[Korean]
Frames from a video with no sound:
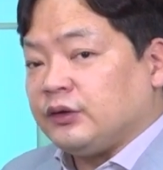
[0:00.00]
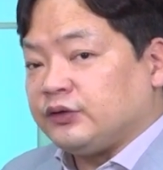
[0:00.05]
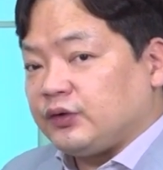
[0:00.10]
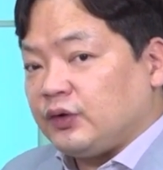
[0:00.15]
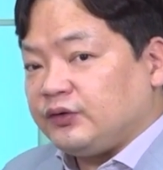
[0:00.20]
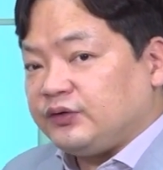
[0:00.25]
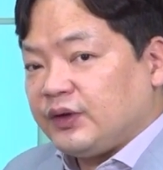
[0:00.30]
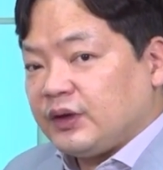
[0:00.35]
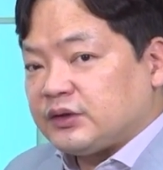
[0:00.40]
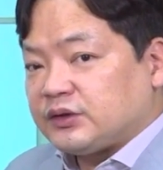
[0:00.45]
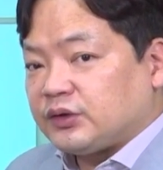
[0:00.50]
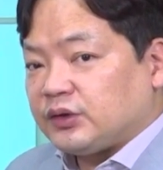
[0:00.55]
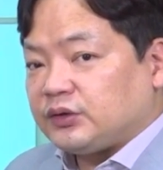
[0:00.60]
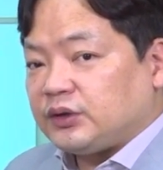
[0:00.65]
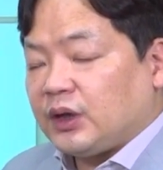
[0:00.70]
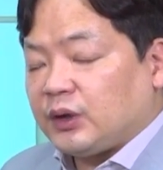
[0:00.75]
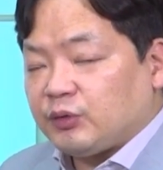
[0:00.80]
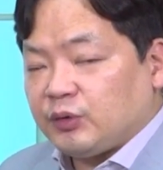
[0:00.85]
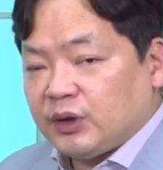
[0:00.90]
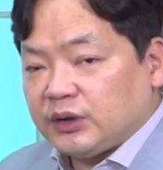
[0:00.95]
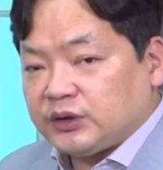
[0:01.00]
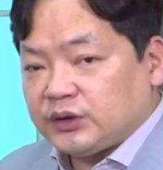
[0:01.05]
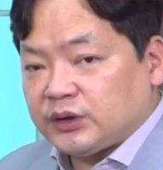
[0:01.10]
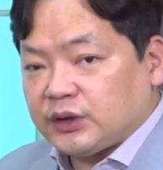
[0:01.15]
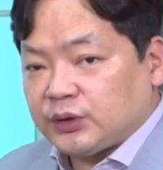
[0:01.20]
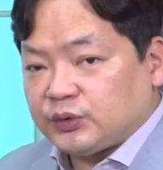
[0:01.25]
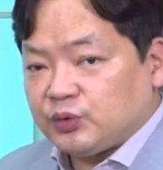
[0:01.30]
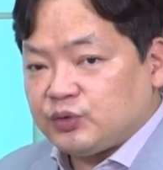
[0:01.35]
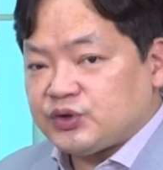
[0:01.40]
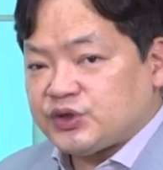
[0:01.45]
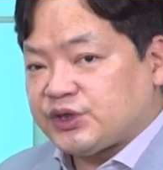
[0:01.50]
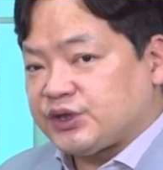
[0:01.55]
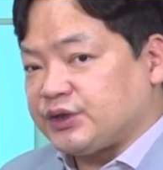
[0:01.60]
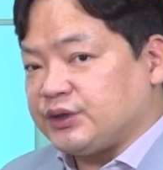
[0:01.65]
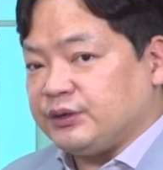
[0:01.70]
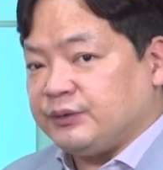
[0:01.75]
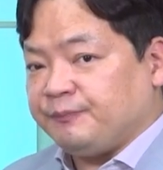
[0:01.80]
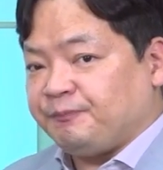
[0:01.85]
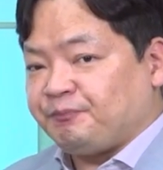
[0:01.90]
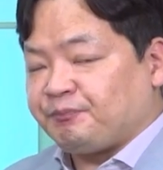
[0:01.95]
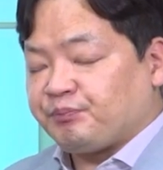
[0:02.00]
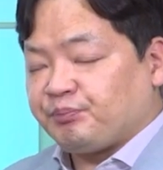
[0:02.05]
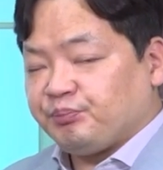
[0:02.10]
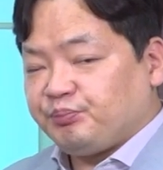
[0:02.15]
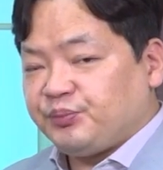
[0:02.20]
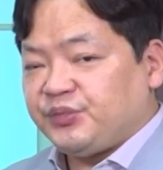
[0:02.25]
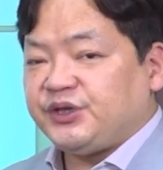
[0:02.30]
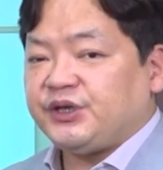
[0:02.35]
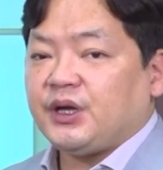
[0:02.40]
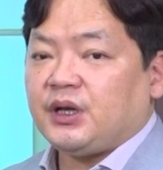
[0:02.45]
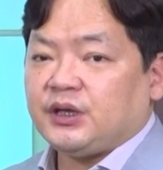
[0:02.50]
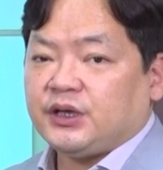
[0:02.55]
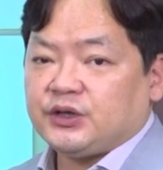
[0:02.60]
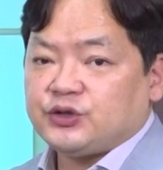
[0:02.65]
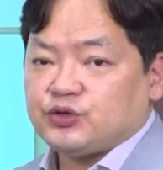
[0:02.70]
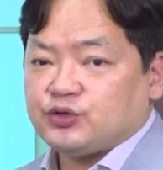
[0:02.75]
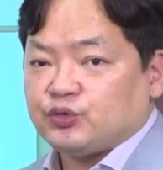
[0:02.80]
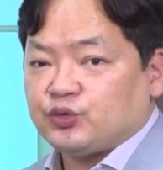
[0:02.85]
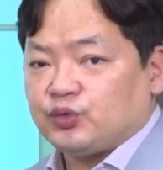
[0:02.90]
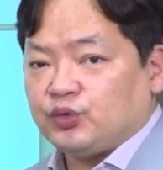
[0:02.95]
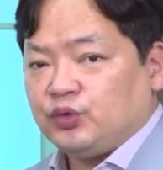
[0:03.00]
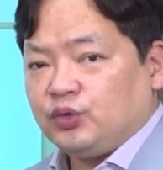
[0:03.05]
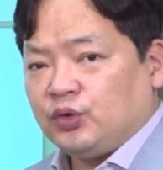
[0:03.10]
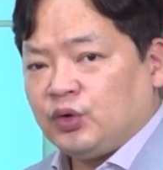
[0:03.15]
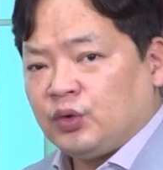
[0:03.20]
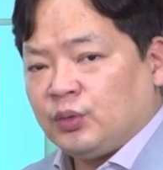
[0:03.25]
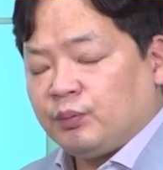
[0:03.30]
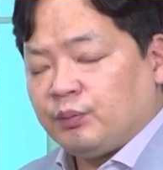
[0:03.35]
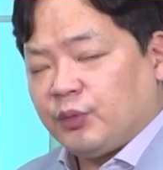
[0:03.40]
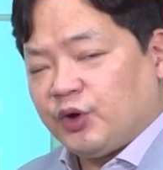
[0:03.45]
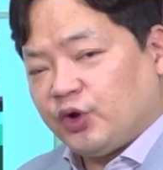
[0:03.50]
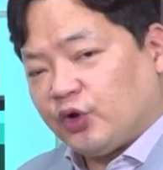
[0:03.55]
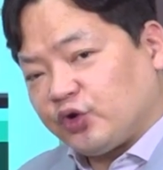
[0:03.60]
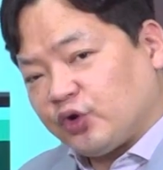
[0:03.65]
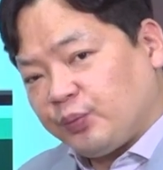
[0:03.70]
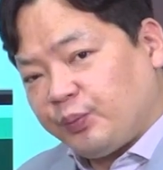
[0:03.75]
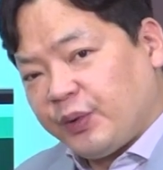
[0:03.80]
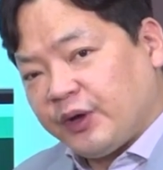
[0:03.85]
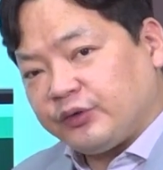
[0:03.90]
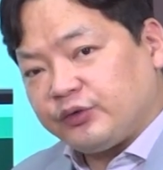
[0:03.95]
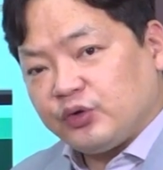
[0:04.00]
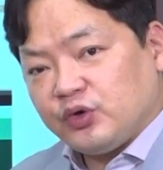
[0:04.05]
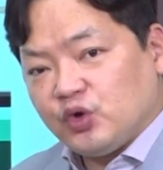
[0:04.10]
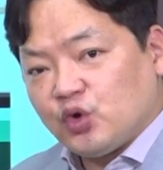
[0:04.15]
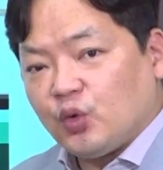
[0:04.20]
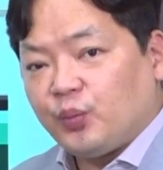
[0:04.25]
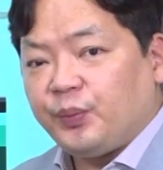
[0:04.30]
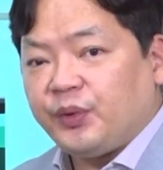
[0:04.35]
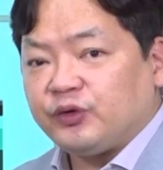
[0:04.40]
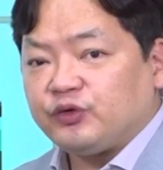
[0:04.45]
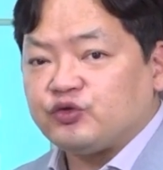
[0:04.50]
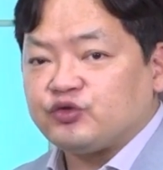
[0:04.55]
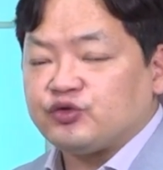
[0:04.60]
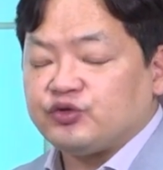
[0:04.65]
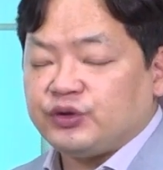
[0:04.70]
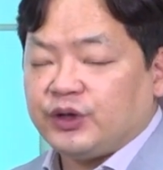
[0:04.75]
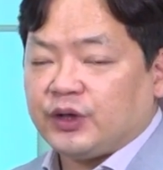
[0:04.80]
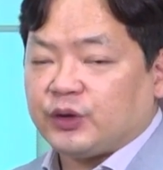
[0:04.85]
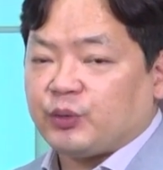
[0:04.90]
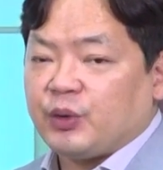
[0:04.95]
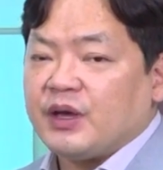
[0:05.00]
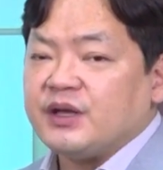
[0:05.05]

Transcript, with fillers: 설사 그렇다고 하더라도 지금 PR 기준으로 뭐 6배에서 7배 수준의